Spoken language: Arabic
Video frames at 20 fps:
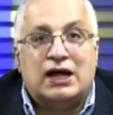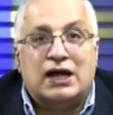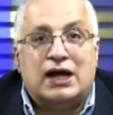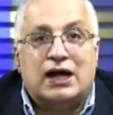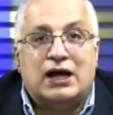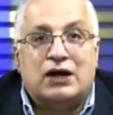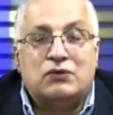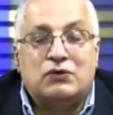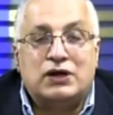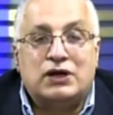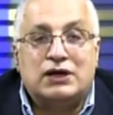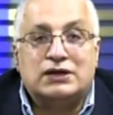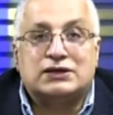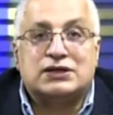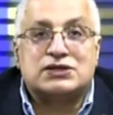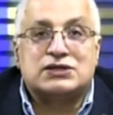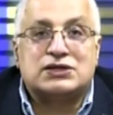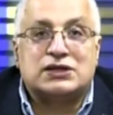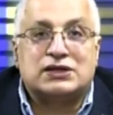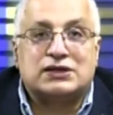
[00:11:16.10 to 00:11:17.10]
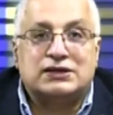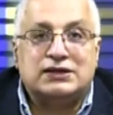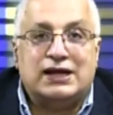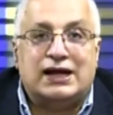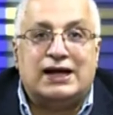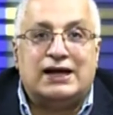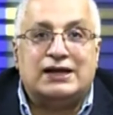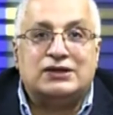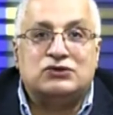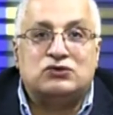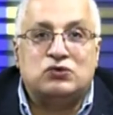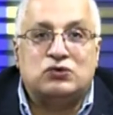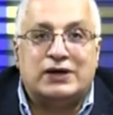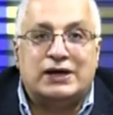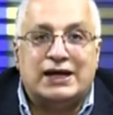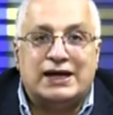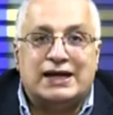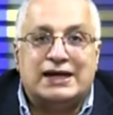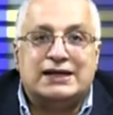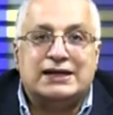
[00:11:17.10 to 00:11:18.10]
أو لا تستطيع أن
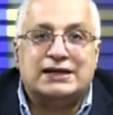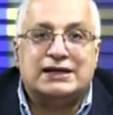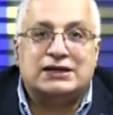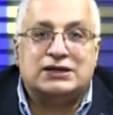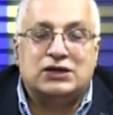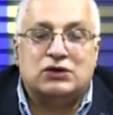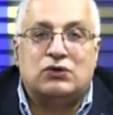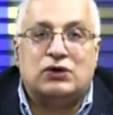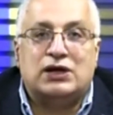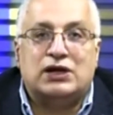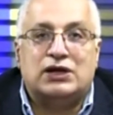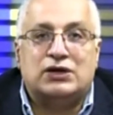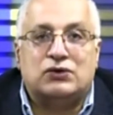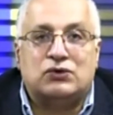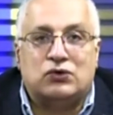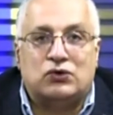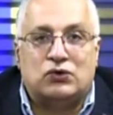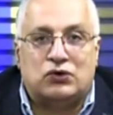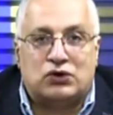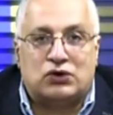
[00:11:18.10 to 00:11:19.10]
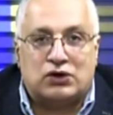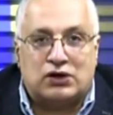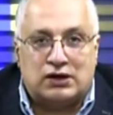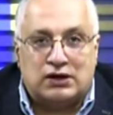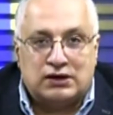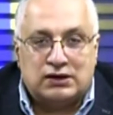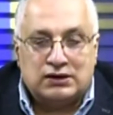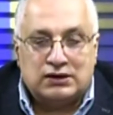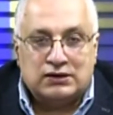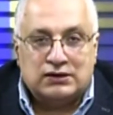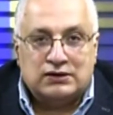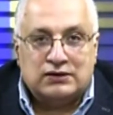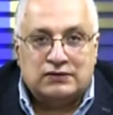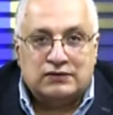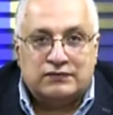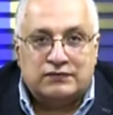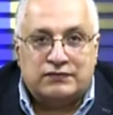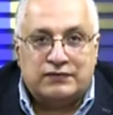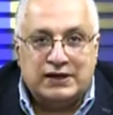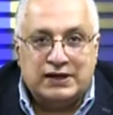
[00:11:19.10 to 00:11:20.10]
تجاري دول أخرى
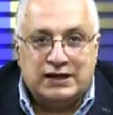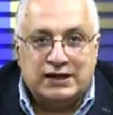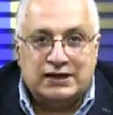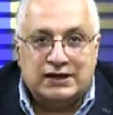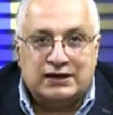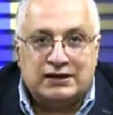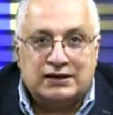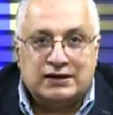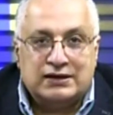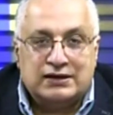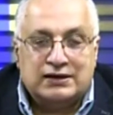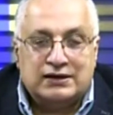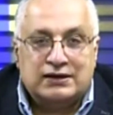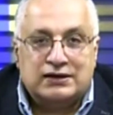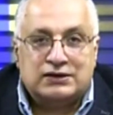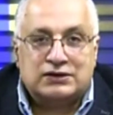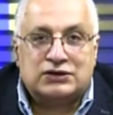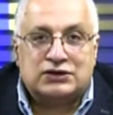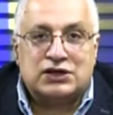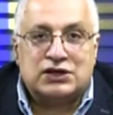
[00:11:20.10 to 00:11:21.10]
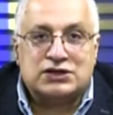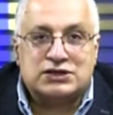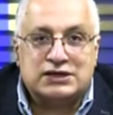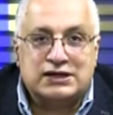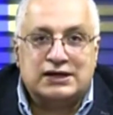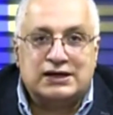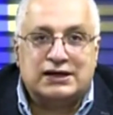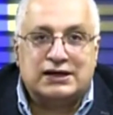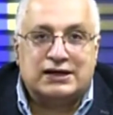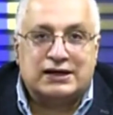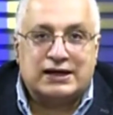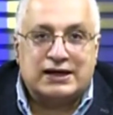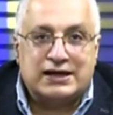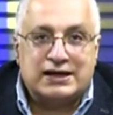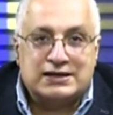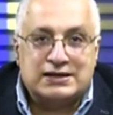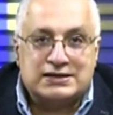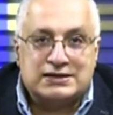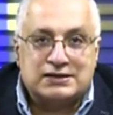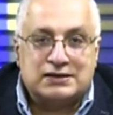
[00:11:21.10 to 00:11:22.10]
في تصدير
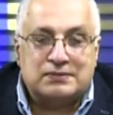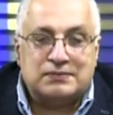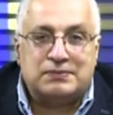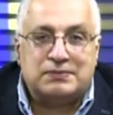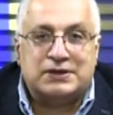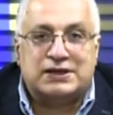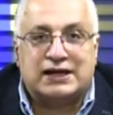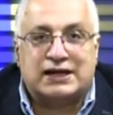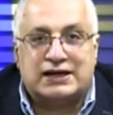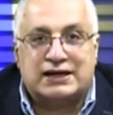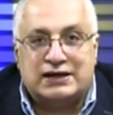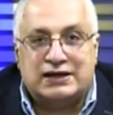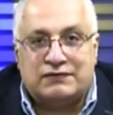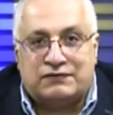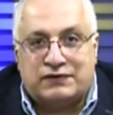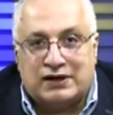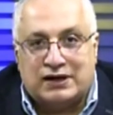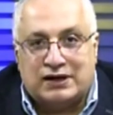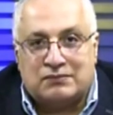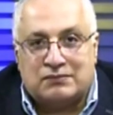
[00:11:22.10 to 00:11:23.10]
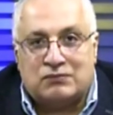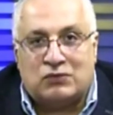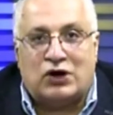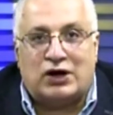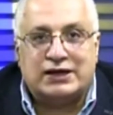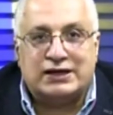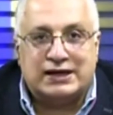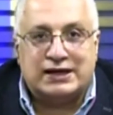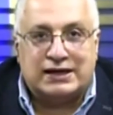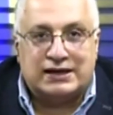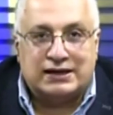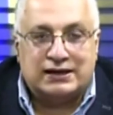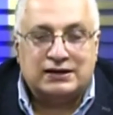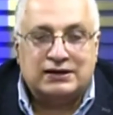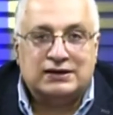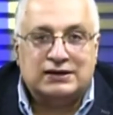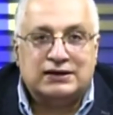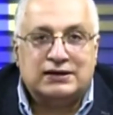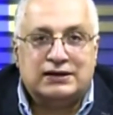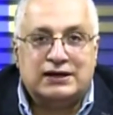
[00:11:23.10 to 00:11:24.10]
الغاز بتكلفة معينة
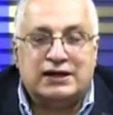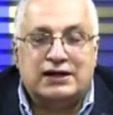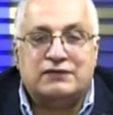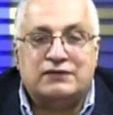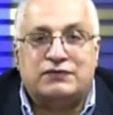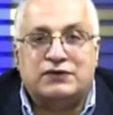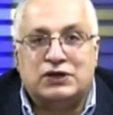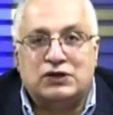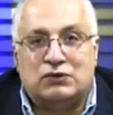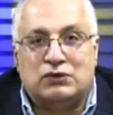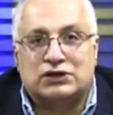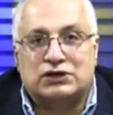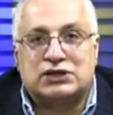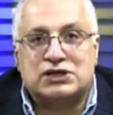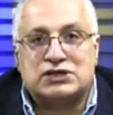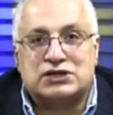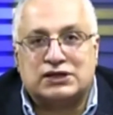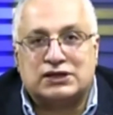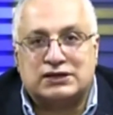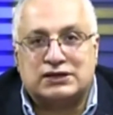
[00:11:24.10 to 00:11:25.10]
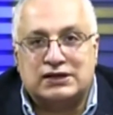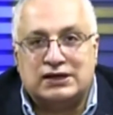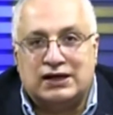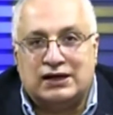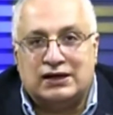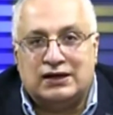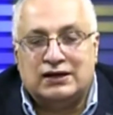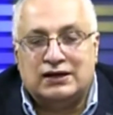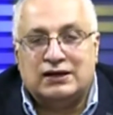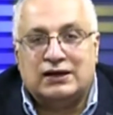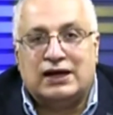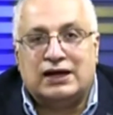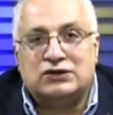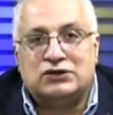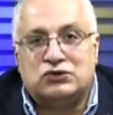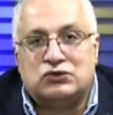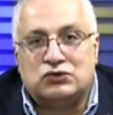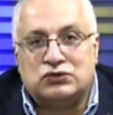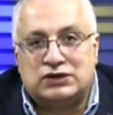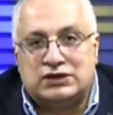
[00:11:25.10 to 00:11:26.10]
لأن في دول تستطيع
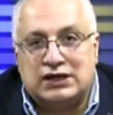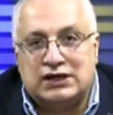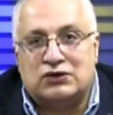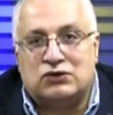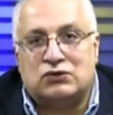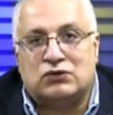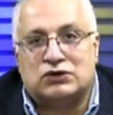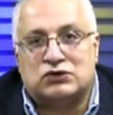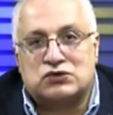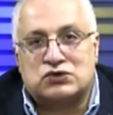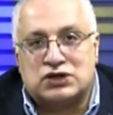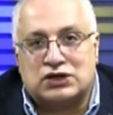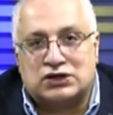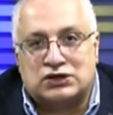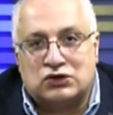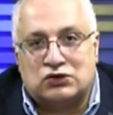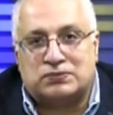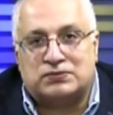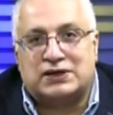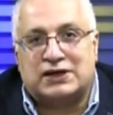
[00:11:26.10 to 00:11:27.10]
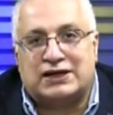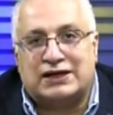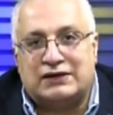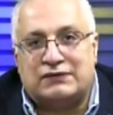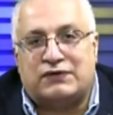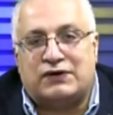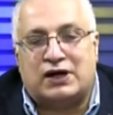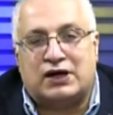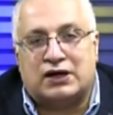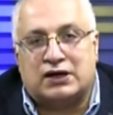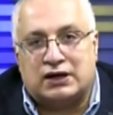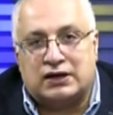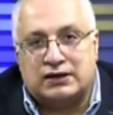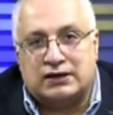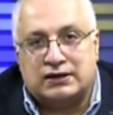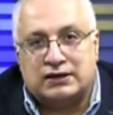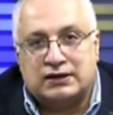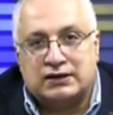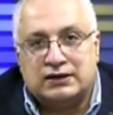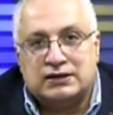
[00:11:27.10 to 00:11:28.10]
أن تنتجه وتصدره بتكلفة
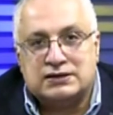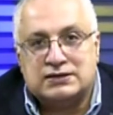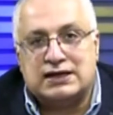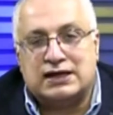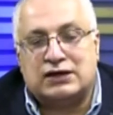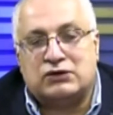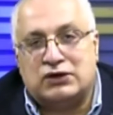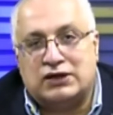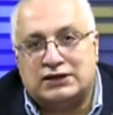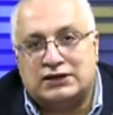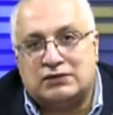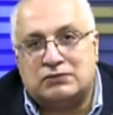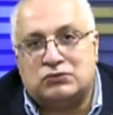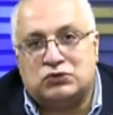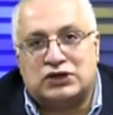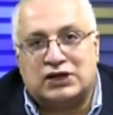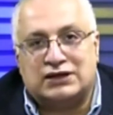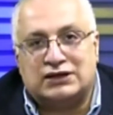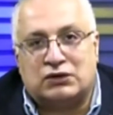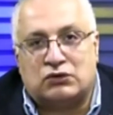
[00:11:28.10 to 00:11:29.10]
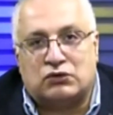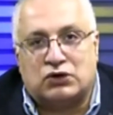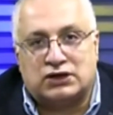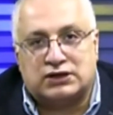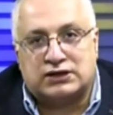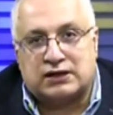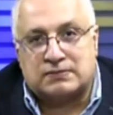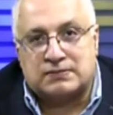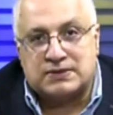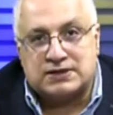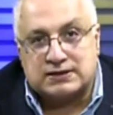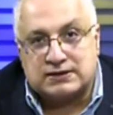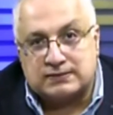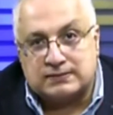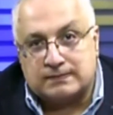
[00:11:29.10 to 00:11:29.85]
أقل زي الولايات المتحدة وقطر مثلا